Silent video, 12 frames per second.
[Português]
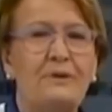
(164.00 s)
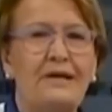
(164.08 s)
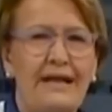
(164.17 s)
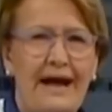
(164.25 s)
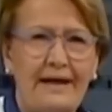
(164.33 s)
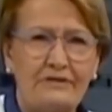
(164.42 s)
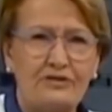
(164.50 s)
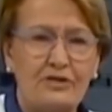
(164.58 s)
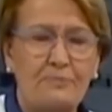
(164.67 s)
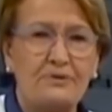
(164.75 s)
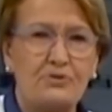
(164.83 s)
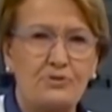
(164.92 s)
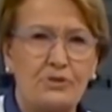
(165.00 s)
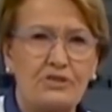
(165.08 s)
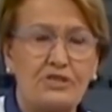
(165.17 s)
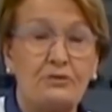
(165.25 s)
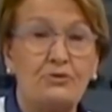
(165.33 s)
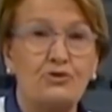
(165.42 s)
milhares de pessoas
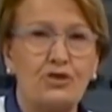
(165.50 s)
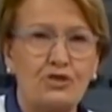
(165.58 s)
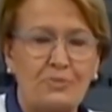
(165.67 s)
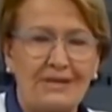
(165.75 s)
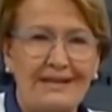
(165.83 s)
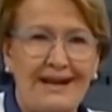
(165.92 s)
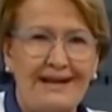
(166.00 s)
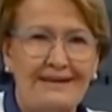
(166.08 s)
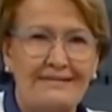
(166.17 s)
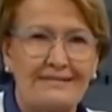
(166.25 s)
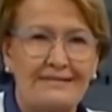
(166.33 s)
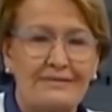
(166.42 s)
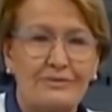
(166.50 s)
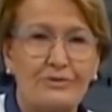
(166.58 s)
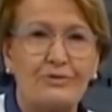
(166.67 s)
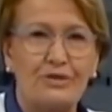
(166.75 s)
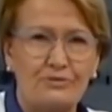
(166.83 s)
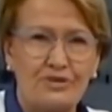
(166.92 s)
que nos hospitais do
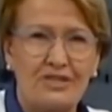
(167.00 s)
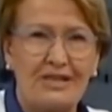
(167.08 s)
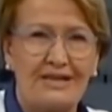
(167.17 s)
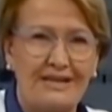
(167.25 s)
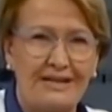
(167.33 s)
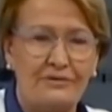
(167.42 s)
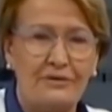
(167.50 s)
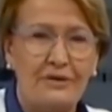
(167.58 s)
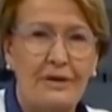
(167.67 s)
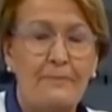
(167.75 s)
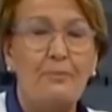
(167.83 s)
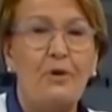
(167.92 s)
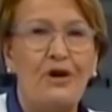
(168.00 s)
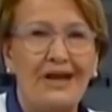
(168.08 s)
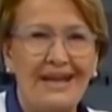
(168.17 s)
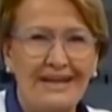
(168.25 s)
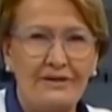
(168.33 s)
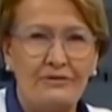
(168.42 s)
Rio de Janeiro
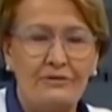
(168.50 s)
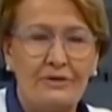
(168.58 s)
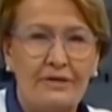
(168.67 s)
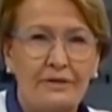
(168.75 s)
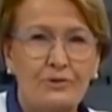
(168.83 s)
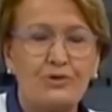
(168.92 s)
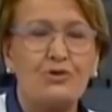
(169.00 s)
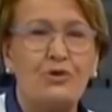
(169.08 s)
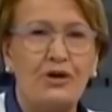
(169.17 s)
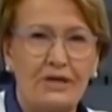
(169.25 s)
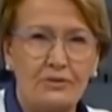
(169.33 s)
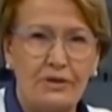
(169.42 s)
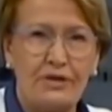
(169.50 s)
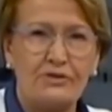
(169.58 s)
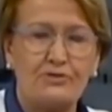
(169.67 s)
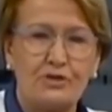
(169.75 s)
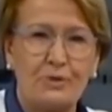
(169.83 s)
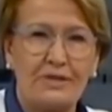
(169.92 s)
morreram nos corredores do
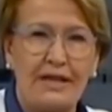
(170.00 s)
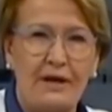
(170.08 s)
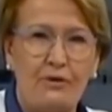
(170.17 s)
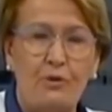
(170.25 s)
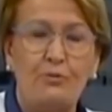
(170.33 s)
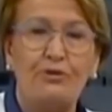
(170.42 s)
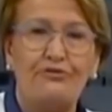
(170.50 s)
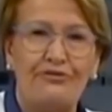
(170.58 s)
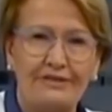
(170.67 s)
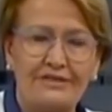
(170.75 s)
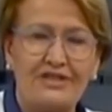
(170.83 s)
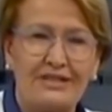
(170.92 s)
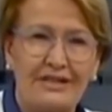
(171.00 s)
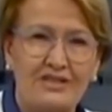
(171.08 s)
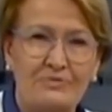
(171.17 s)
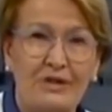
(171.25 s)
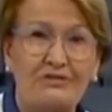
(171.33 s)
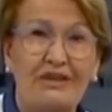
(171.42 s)
hospital ou por falta de
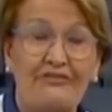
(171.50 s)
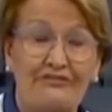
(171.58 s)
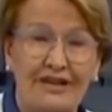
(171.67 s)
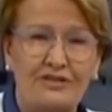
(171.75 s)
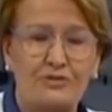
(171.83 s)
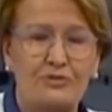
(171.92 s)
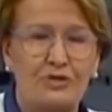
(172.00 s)
atendimento na frente do